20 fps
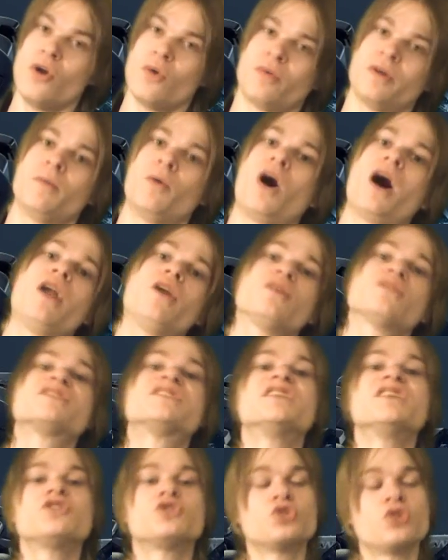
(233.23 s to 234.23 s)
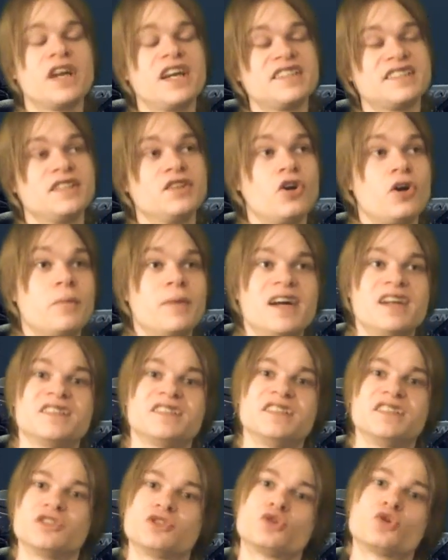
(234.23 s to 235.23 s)
Oui bon alors ces jeux-là c'est normal,
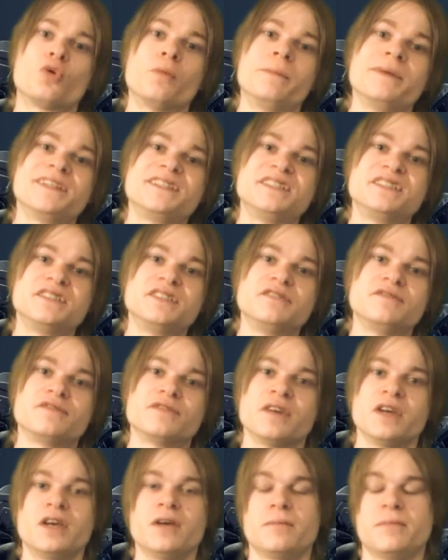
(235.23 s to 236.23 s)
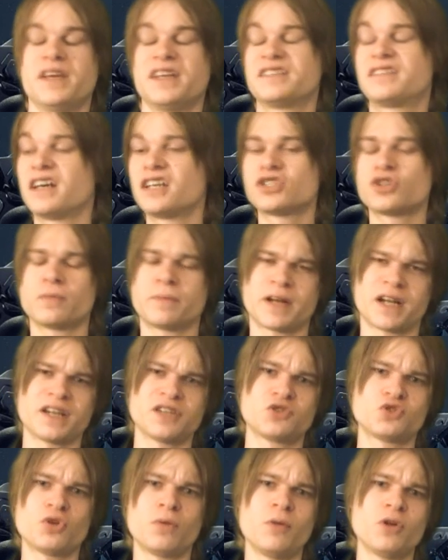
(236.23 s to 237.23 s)
c'est des jeux compétitifs. Mais ça j'en parlerai
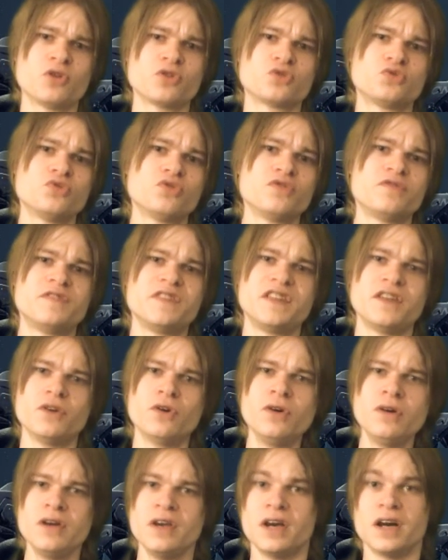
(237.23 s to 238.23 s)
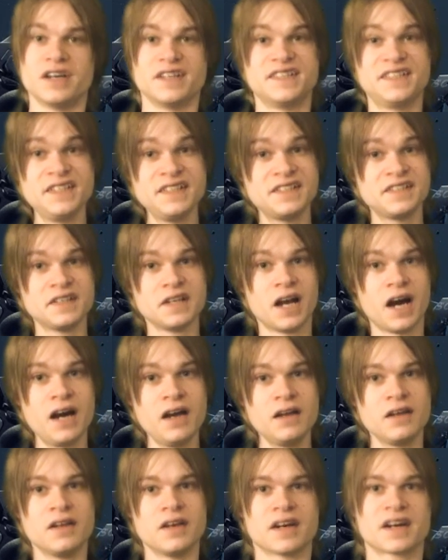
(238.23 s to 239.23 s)
sûrement dans une autre vidéo. D'ici là,
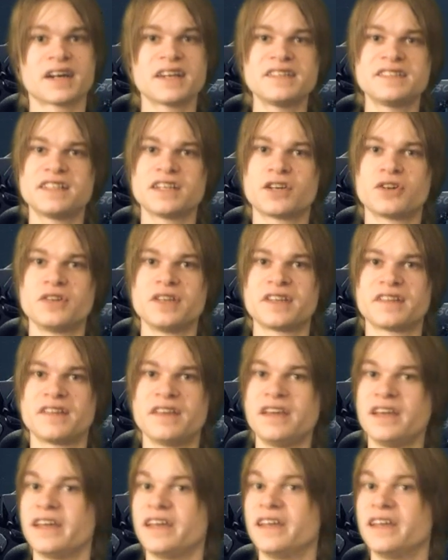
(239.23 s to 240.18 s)
restez connectés